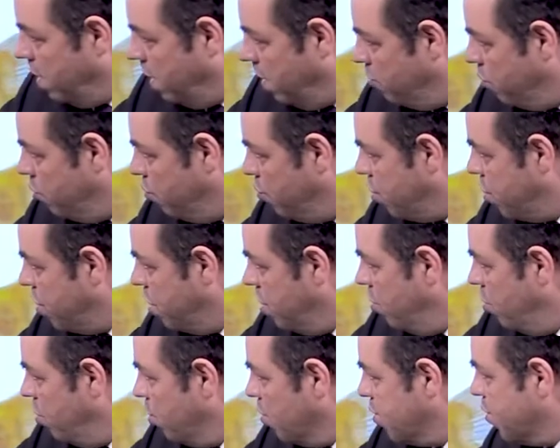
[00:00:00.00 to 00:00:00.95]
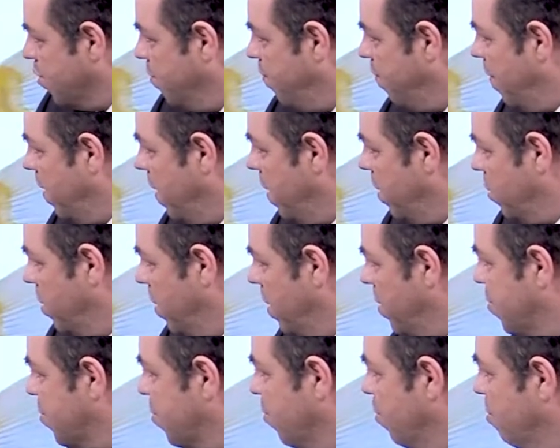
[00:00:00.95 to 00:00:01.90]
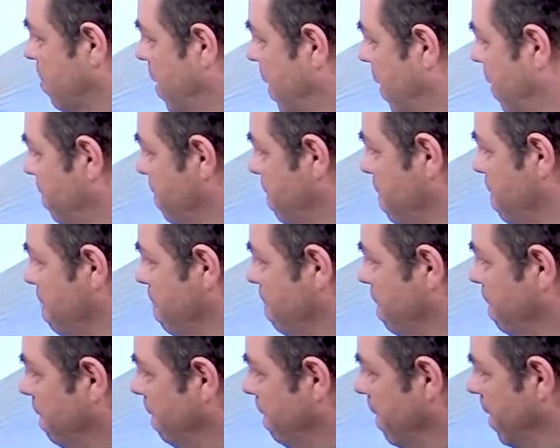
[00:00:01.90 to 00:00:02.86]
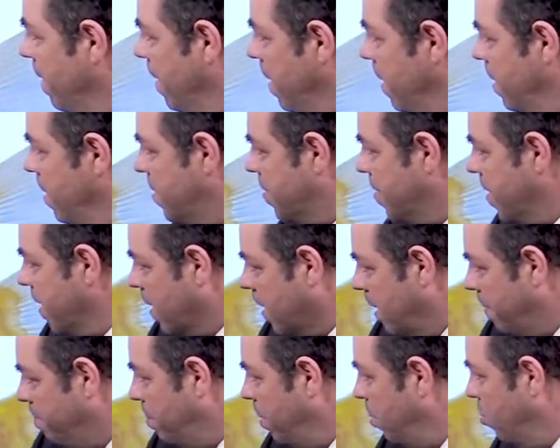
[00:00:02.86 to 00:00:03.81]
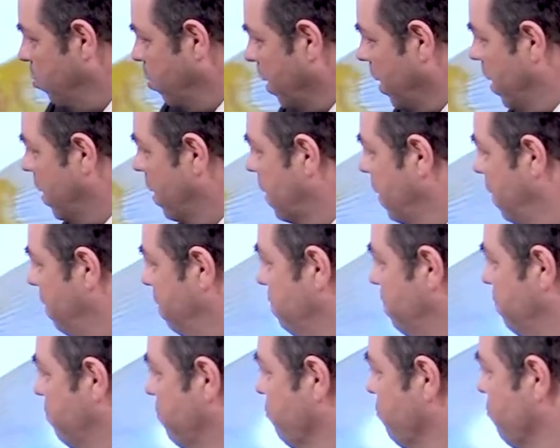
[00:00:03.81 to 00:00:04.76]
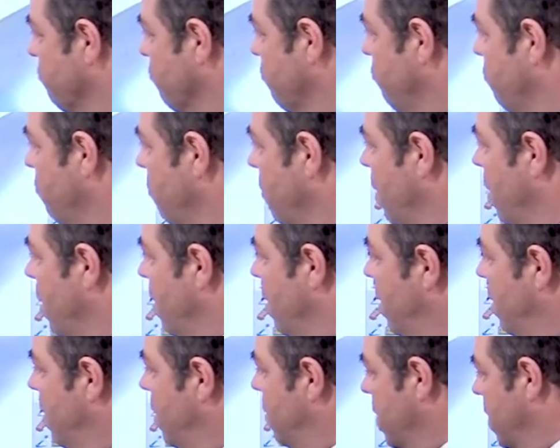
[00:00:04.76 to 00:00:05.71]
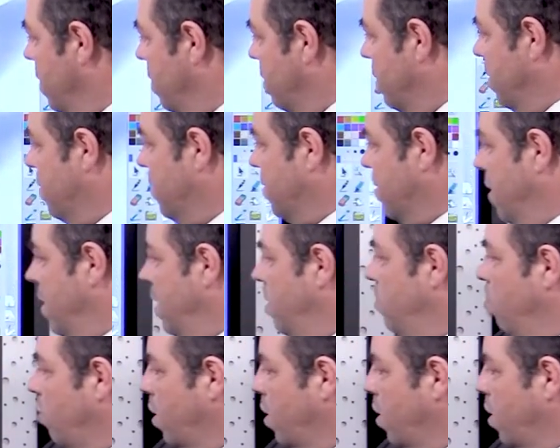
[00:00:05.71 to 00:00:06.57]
la bouche, l'osophage, l'estomac, les séca pyloriques, les intestins, le